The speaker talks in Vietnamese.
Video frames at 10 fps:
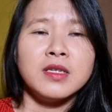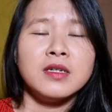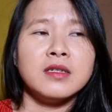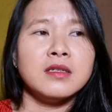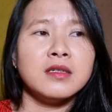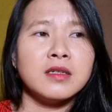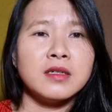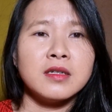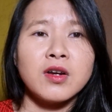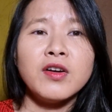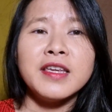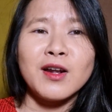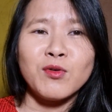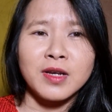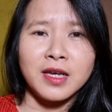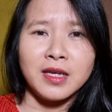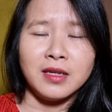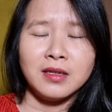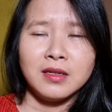chứ có gì đâu kỳ